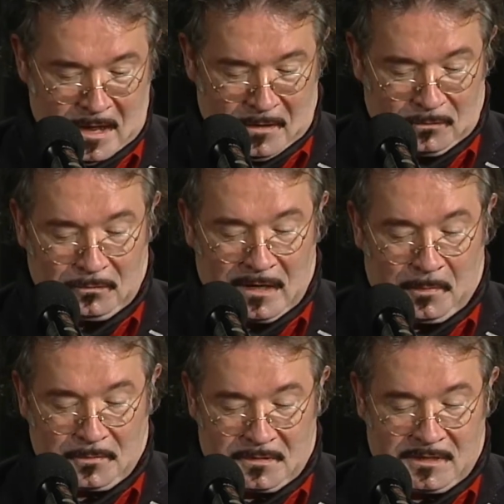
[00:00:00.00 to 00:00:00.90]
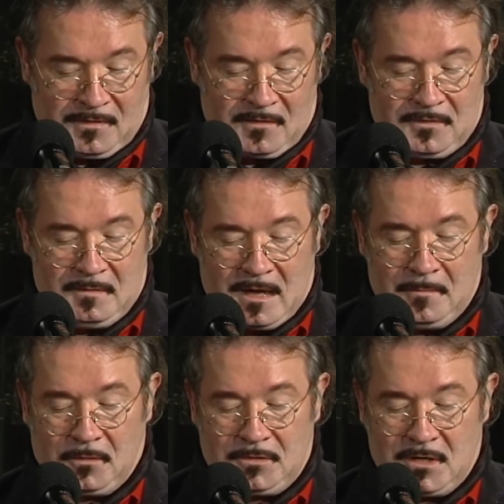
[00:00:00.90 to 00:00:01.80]
która pozostawia w nim
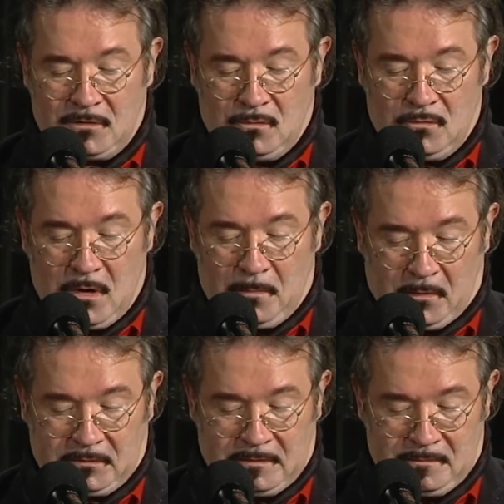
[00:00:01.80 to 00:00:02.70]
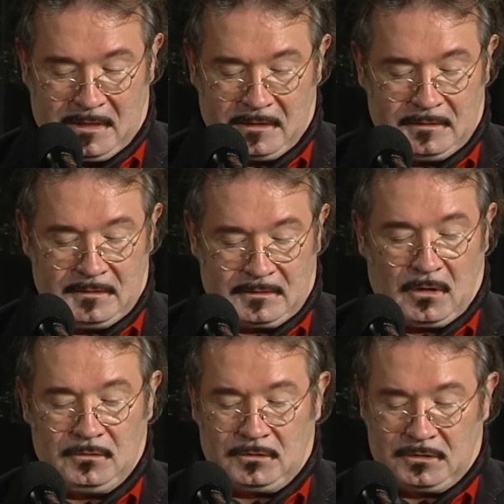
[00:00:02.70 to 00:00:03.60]
emocje długo po tym, kiedy
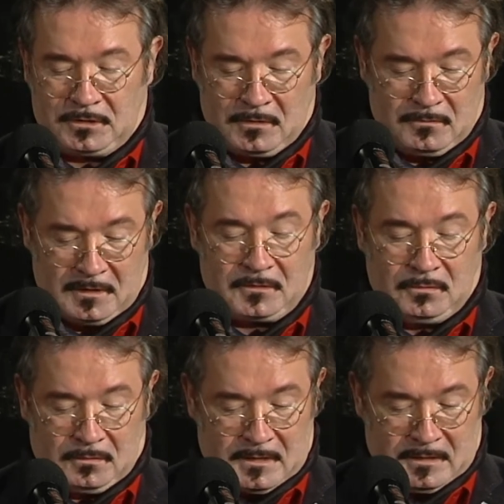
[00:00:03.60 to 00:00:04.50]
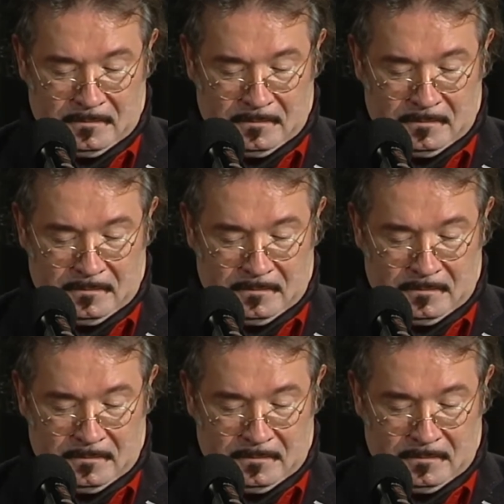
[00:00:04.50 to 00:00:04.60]
skończy się lekturę.